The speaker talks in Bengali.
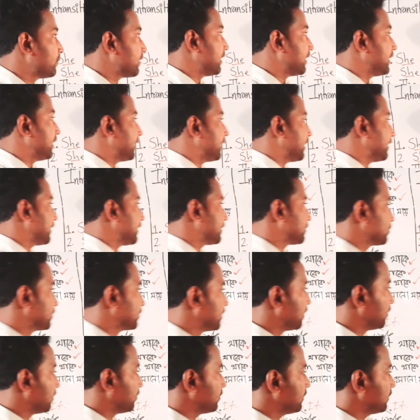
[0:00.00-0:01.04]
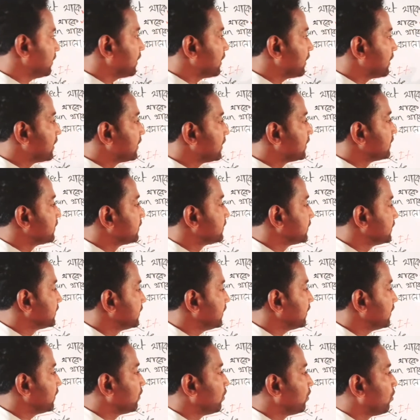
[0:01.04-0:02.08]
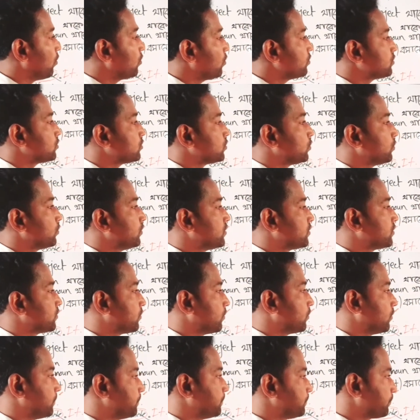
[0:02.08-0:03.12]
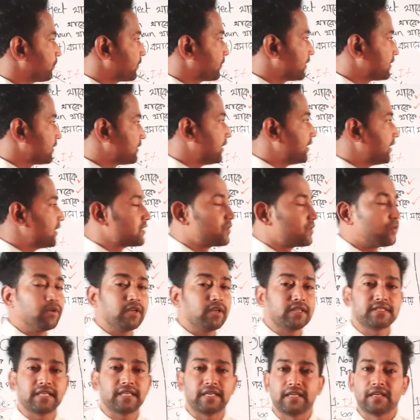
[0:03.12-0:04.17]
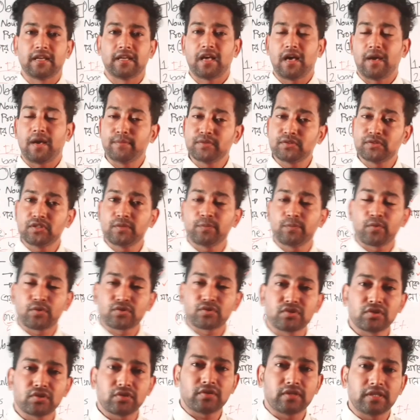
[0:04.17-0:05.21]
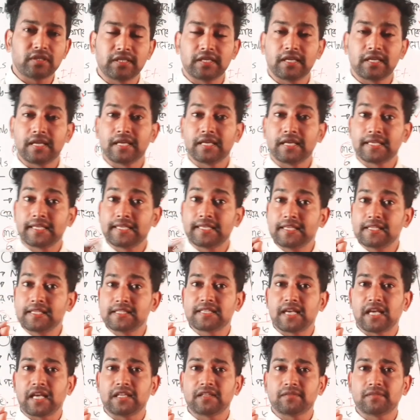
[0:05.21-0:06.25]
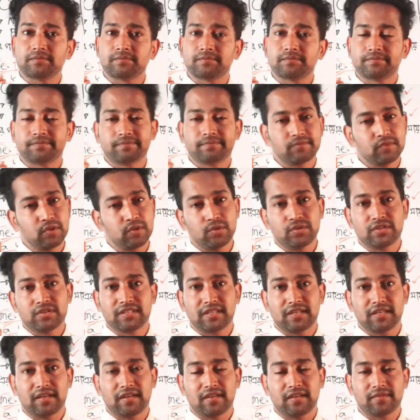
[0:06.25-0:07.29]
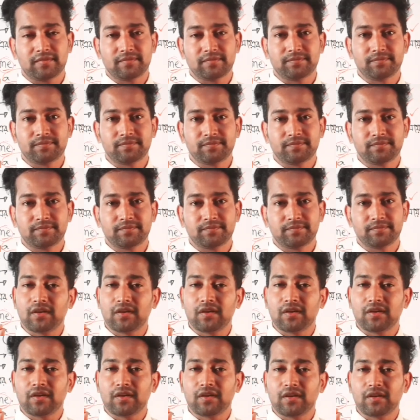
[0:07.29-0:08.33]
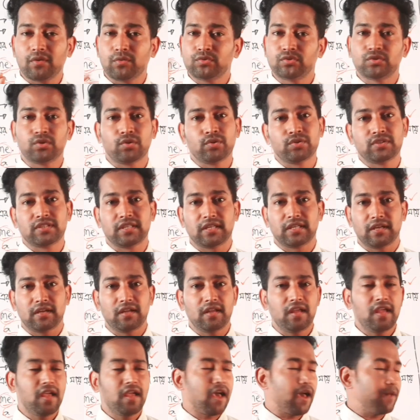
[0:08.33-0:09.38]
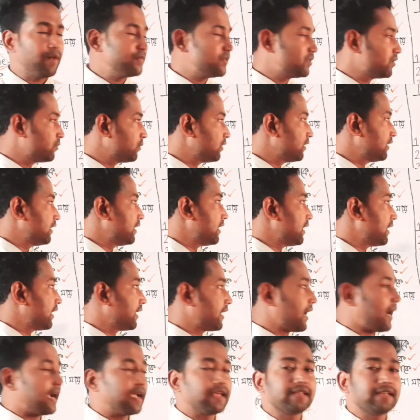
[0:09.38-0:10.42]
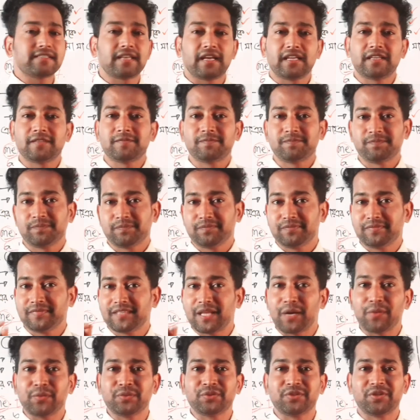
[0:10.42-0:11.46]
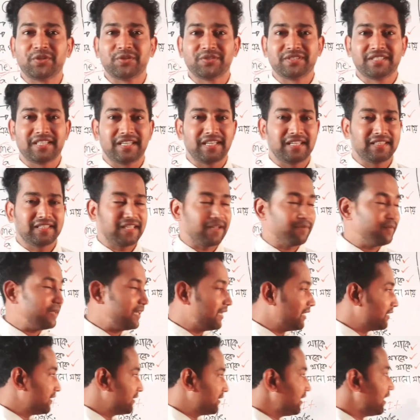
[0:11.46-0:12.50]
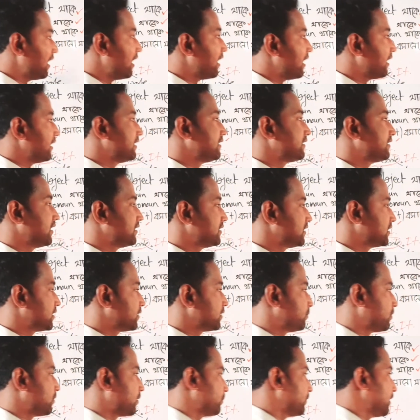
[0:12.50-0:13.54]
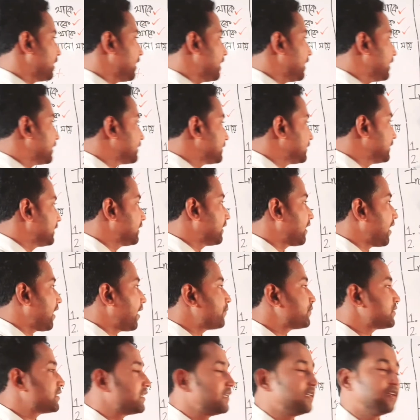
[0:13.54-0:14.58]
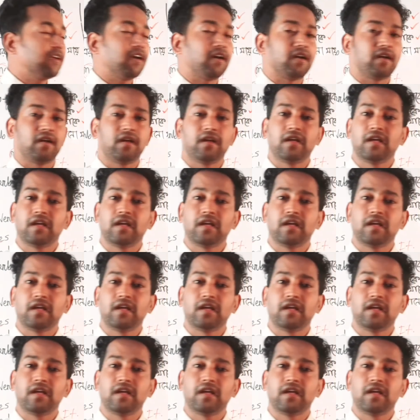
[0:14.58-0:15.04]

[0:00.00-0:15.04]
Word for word: আমরা এখানে একটু খেয়াল করি শি গোজ টু স্কুল সে স্কুলে যায় আমি যদি প্রশ্ন করি কি যাই হচ্ছে না কি যাই উত্তর হচ্ছে না আমি যদি বলি কাকে যাই তা উত্তর হচ্ছে না তার মানে এটি ইন্ট্রান্সিটিভ ভার্ব শি কামস হিয়ার